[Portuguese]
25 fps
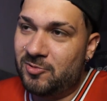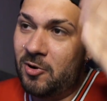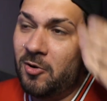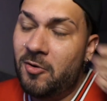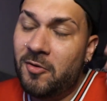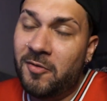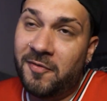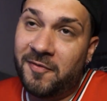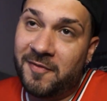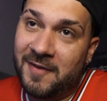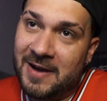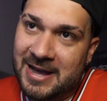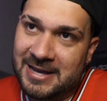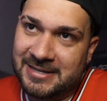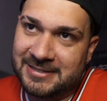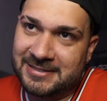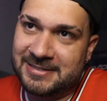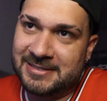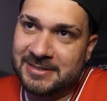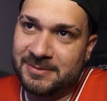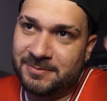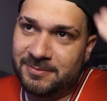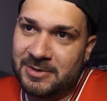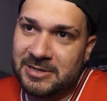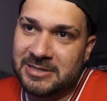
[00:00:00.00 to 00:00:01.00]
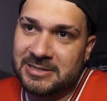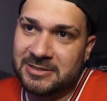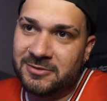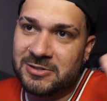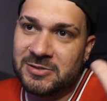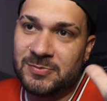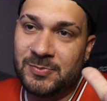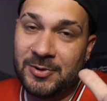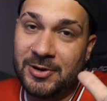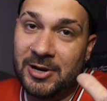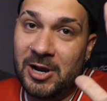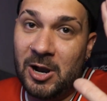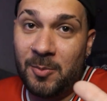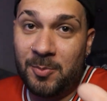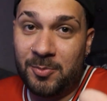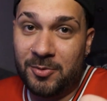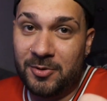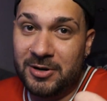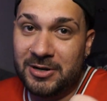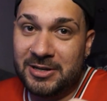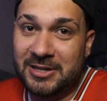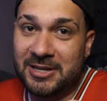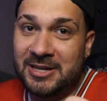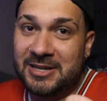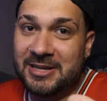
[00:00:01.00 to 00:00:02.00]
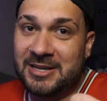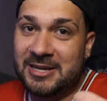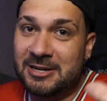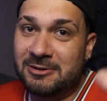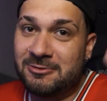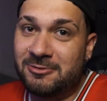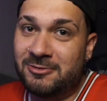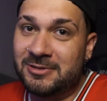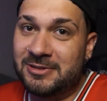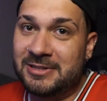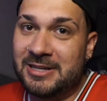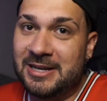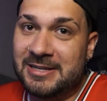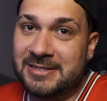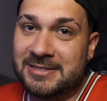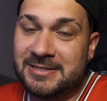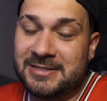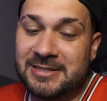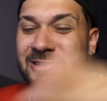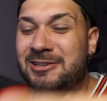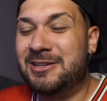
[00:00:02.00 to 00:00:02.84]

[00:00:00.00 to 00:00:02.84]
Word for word: Ou faça, mas eu vou explicar o porquê que acontece.